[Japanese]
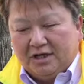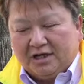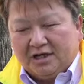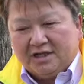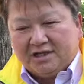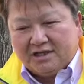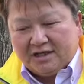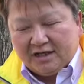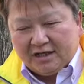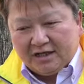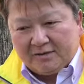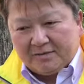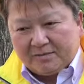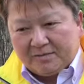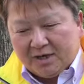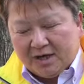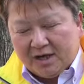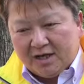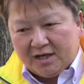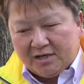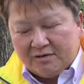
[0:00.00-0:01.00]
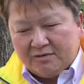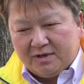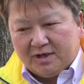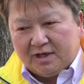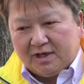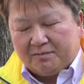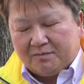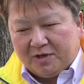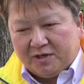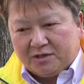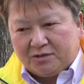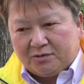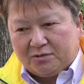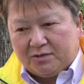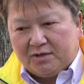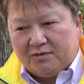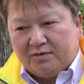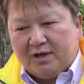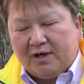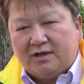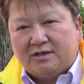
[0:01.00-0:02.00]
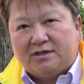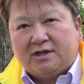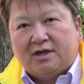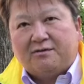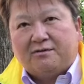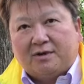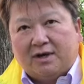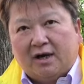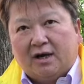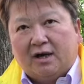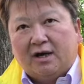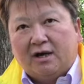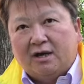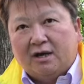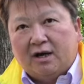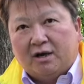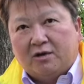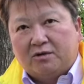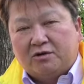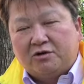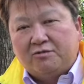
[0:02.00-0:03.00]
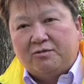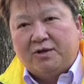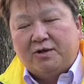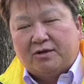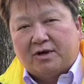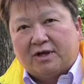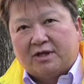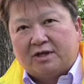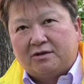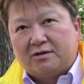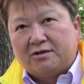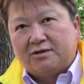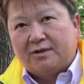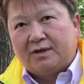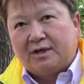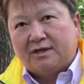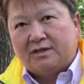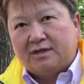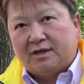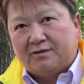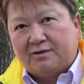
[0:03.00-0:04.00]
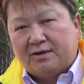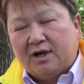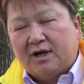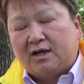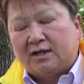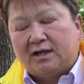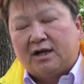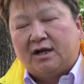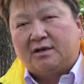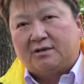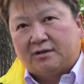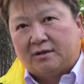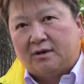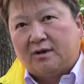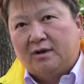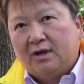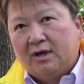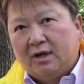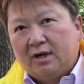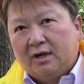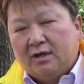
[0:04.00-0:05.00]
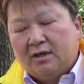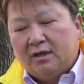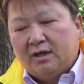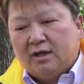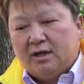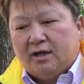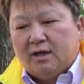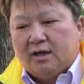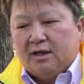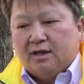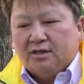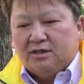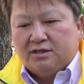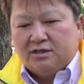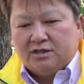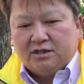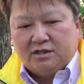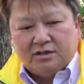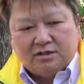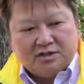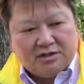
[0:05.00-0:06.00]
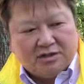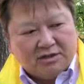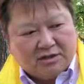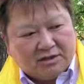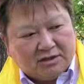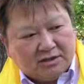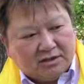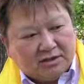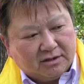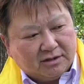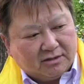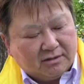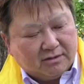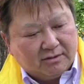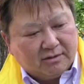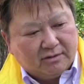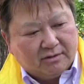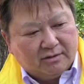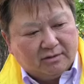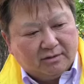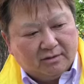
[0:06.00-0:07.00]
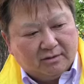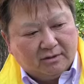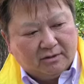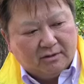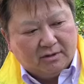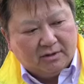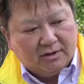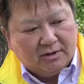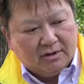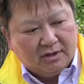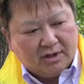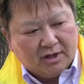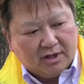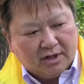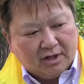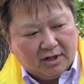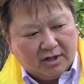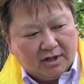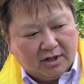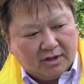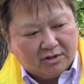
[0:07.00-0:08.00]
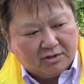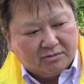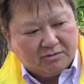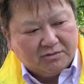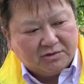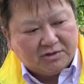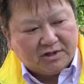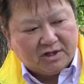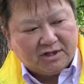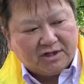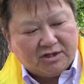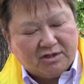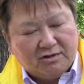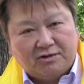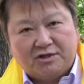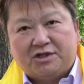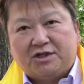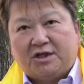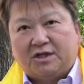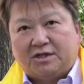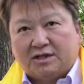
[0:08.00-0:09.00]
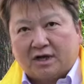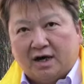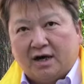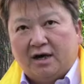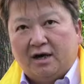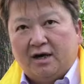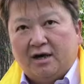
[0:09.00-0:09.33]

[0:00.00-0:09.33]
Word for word: き過ぎた場合には、やっぱりそこはフェールセーが、あの区民の方のフェールセーが働くと、で事実その、えーと、武蔵野市ですか、